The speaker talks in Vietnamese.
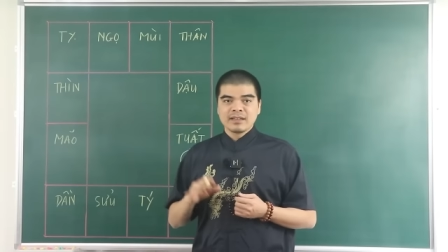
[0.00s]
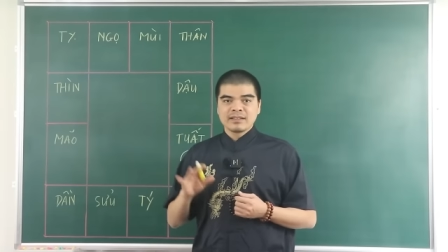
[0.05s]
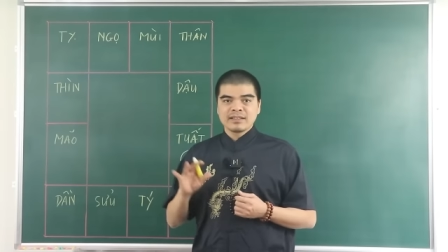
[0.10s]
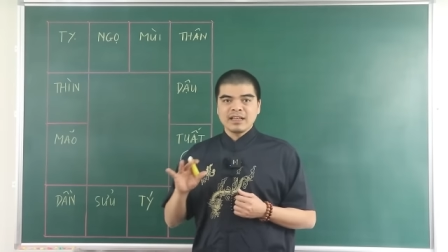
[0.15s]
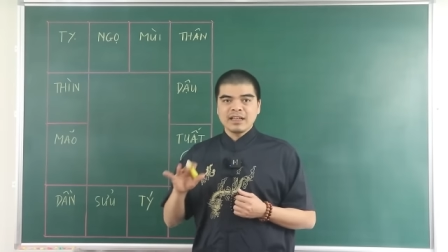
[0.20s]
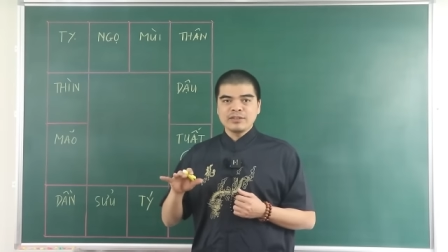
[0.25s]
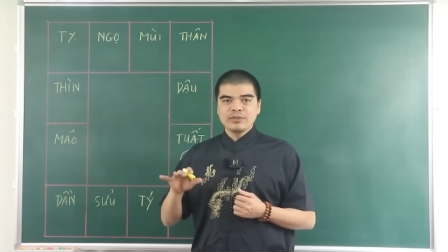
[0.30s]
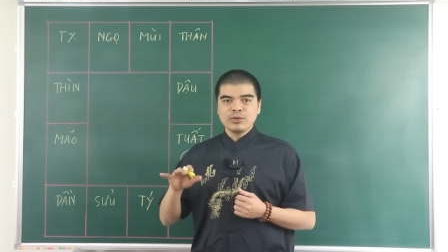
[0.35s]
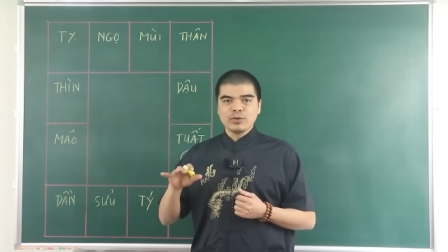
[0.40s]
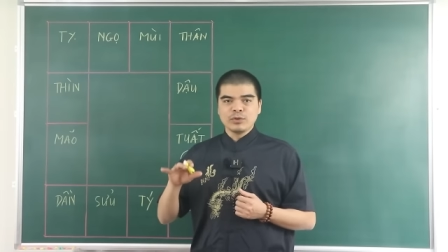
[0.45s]

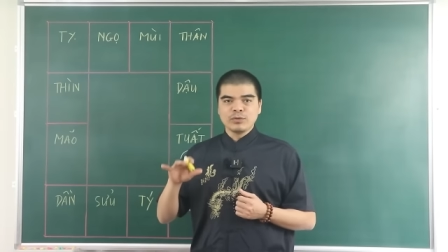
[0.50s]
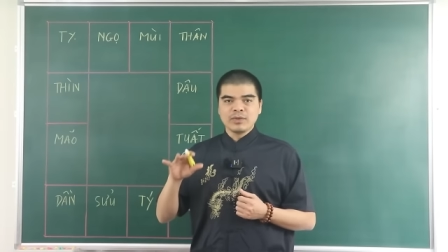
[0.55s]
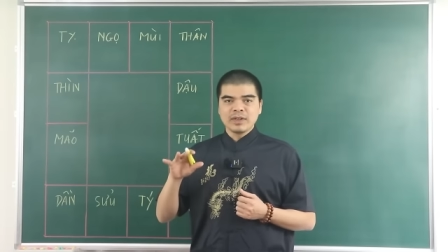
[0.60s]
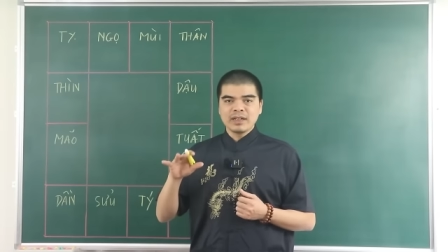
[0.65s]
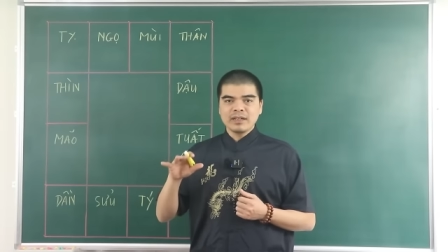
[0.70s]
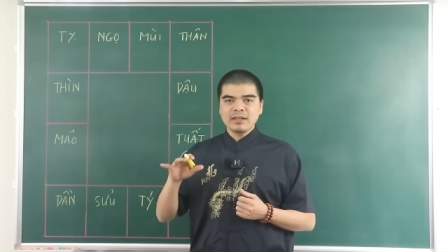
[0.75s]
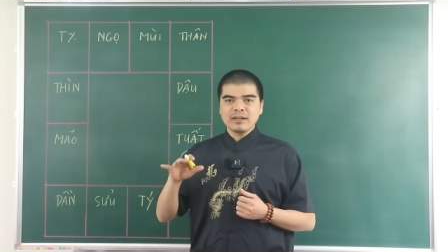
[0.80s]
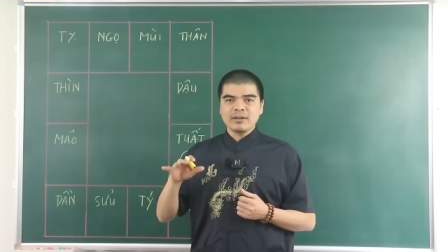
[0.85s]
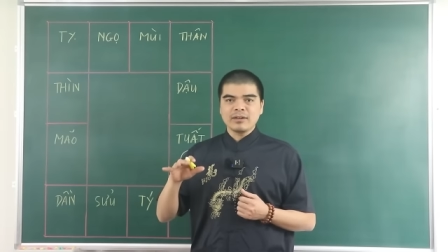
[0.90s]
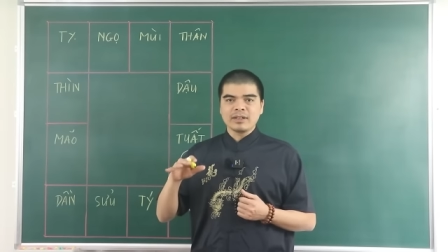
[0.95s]
Gia chủ
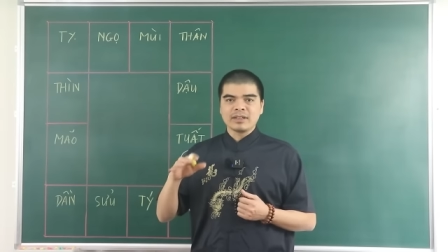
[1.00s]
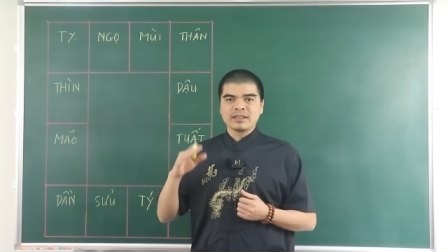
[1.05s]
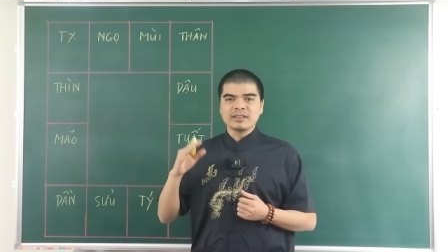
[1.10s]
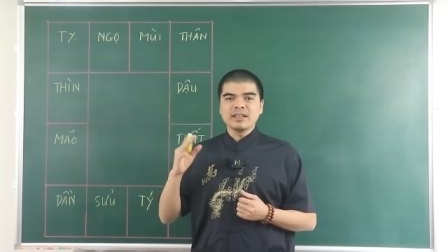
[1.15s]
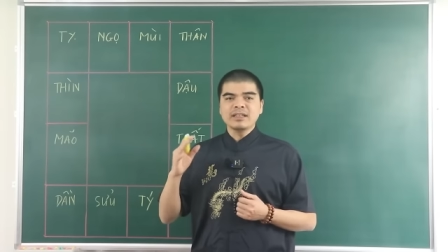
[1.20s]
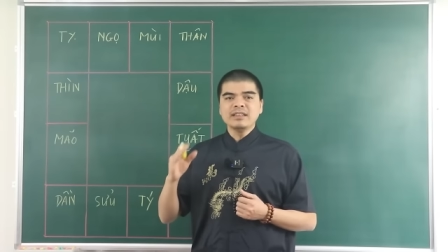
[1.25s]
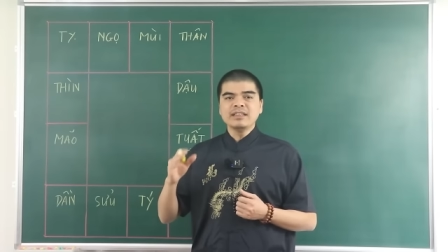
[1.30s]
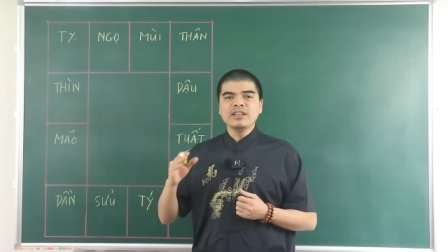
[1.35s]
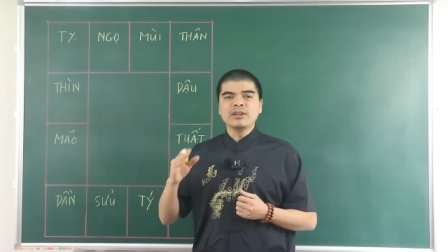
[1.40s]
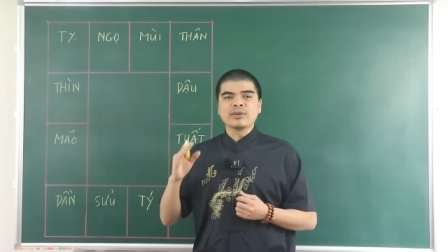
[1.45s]
vẫn còn
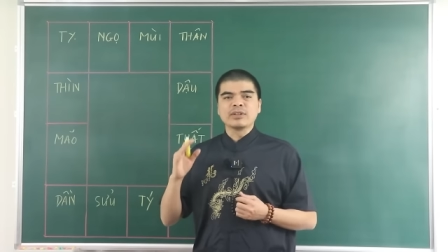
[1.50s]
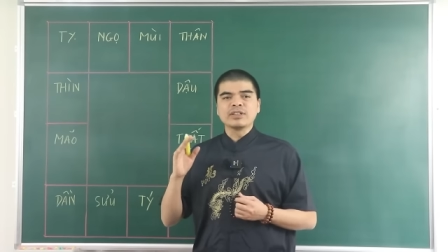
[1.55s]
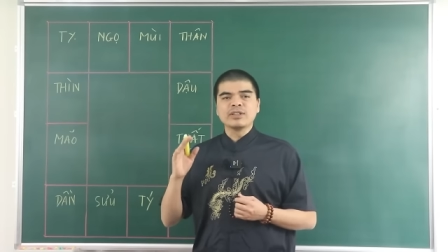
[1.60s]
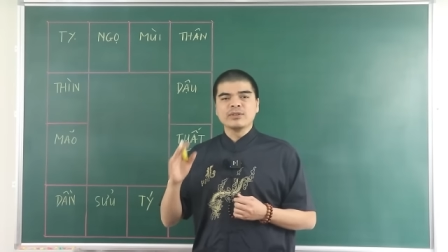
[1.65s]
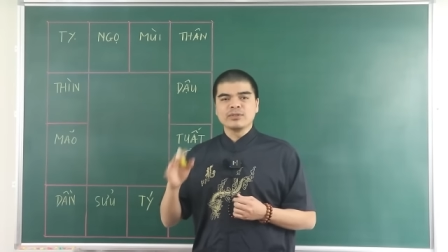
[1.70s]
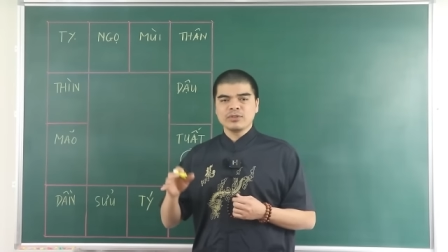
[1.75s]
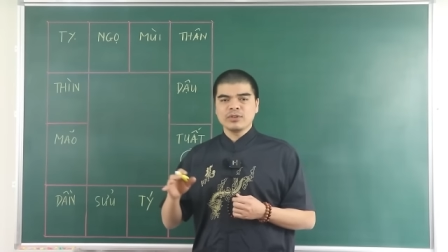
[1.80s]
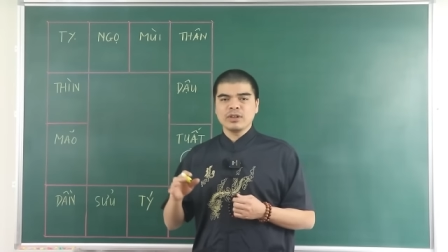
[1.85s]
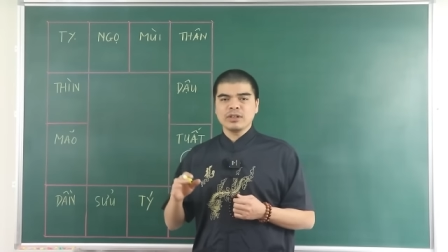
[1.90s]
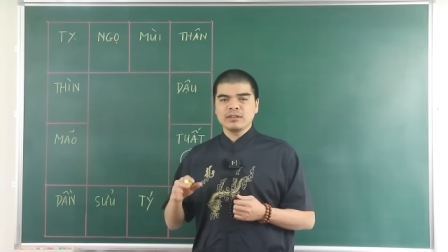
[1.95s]
rất nhiều cái
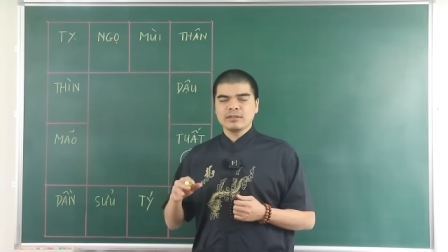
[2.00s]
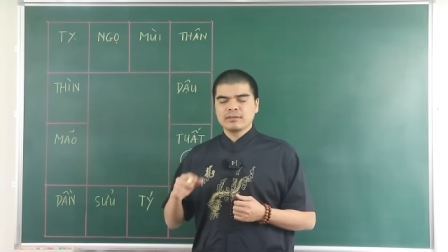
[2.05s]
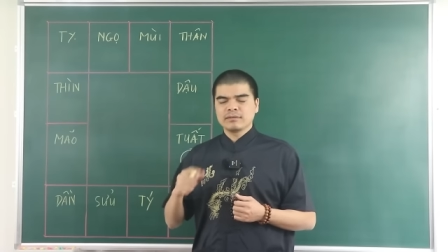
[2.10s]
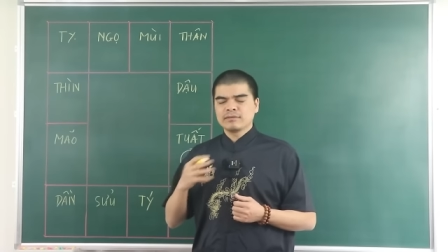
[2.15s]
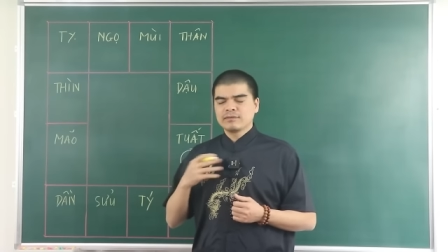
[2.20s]
thiếu sót,